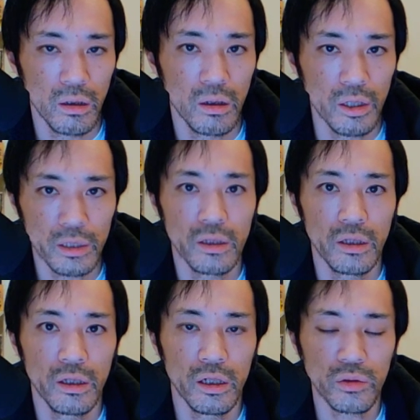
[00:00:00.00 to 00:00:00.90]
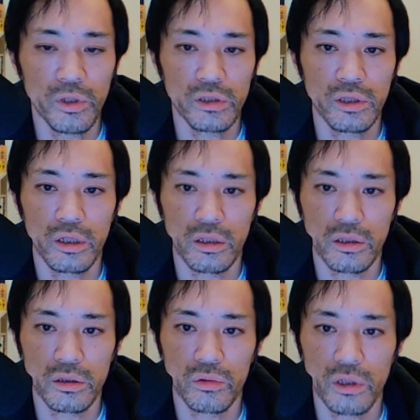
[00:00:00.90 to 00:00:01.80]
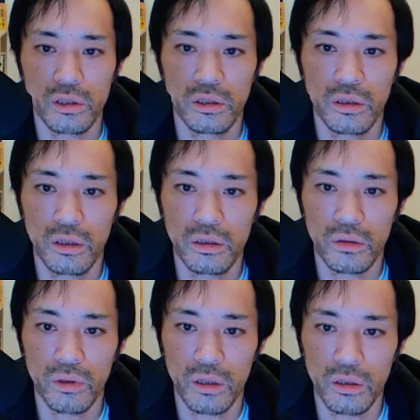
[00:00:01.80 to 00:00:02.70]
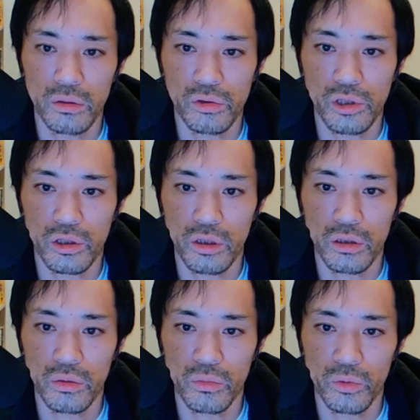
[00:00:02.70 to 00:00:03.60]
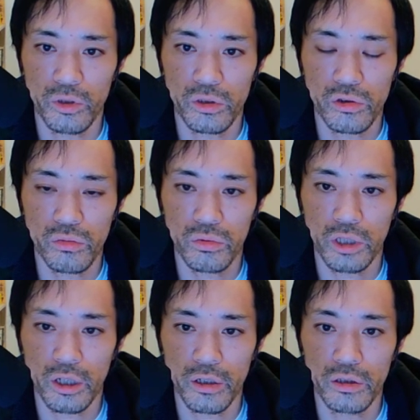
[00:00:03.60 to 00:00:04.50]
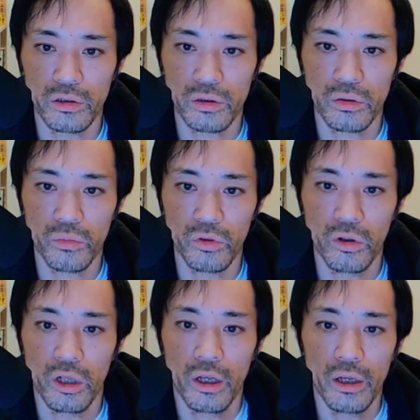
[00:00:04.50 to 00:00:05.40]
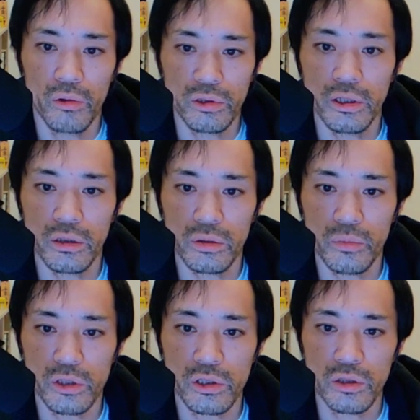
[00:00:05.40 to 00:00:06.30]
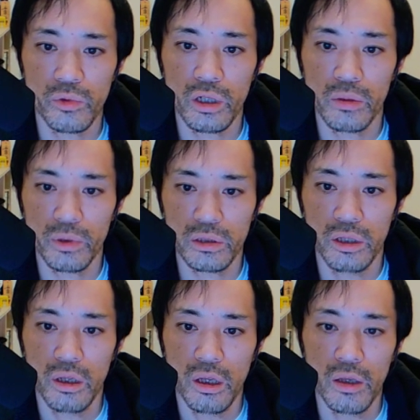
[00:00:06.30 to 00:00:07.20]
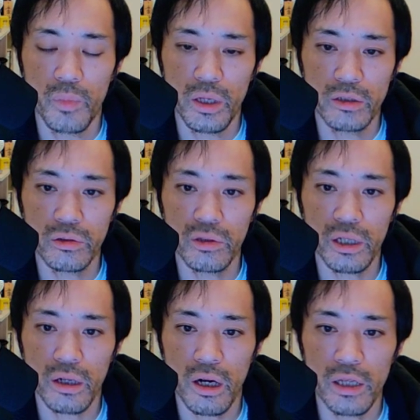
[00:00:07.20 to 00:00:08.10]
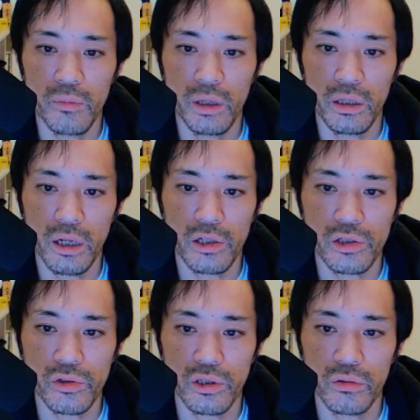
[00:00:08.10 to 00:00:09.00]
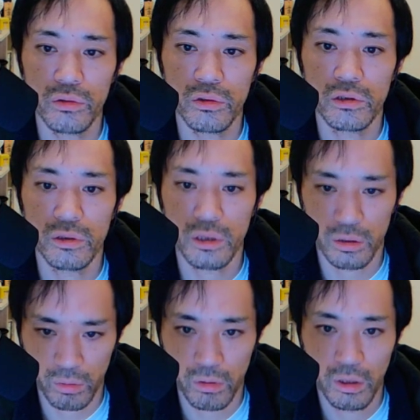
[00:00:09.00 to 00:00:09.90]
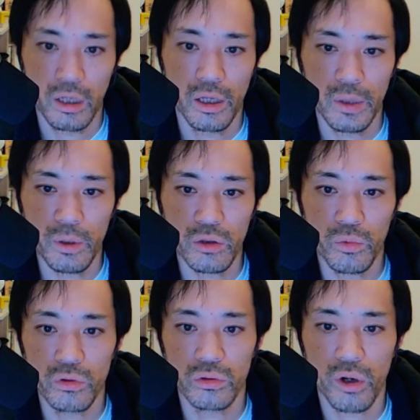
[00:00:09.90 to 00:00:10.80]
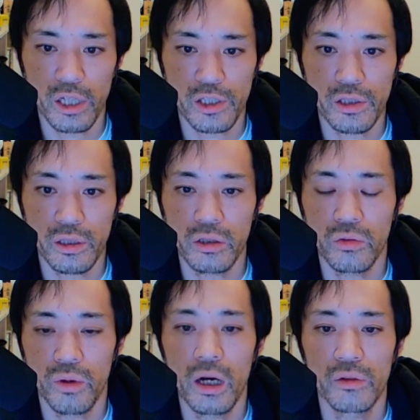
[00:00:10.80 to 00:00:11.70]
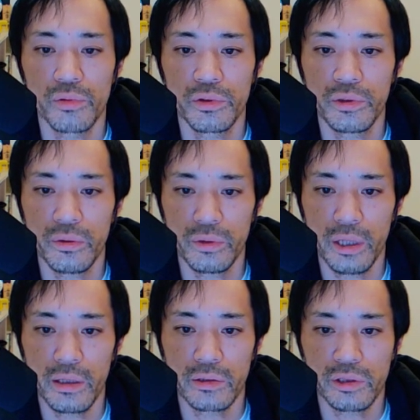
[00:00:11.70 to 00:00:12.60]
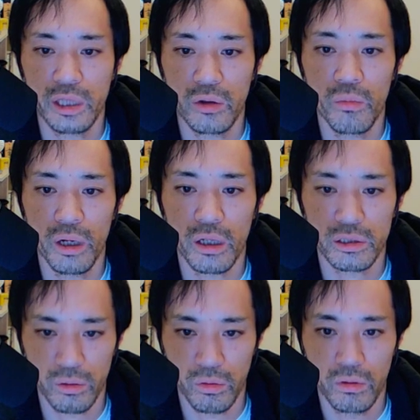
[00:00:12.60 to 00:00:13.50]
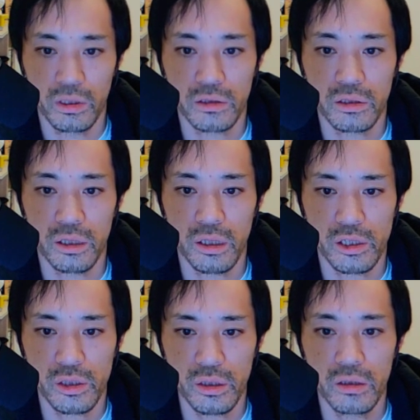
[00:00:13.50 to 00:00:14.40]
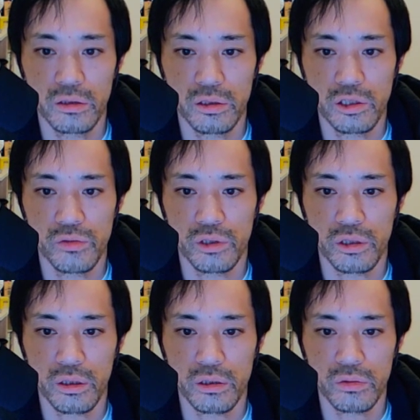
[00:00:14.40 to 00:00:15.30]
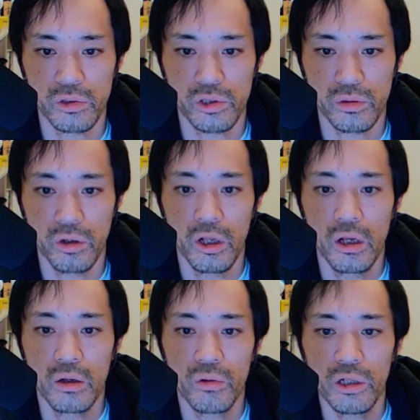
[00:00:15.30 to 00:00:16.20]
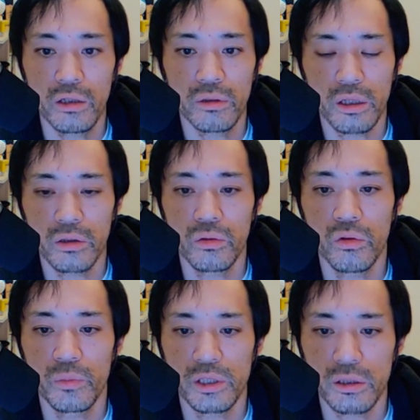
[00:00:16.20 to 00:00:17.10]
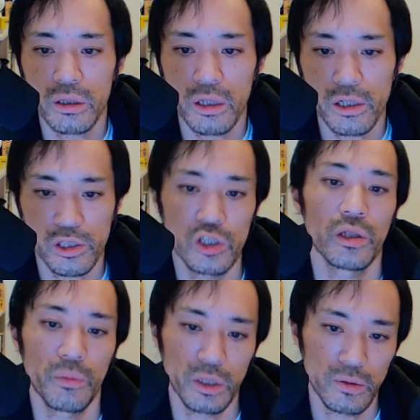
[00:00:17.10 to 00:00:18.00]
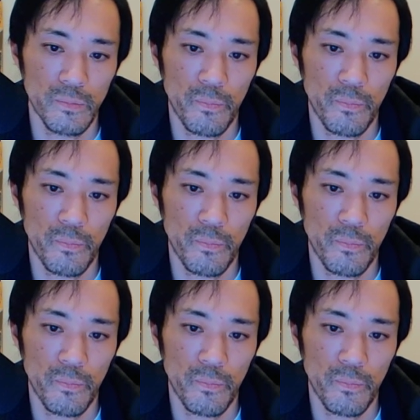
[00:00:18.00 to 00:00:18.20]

はい、えー、アドバンス生からですね、お問い合わせいただいたので回答していきたいと思います。ちょっと長いんですけども、えー、お世話になっております。質問があります、えー、ペルソナが曖昧な発信をしていることについてと。今の僕の発信内容は、副業で月5万稼ごう。脱サラして自由な生活をしよう。これらの内容を織り交ぜながら発信しています。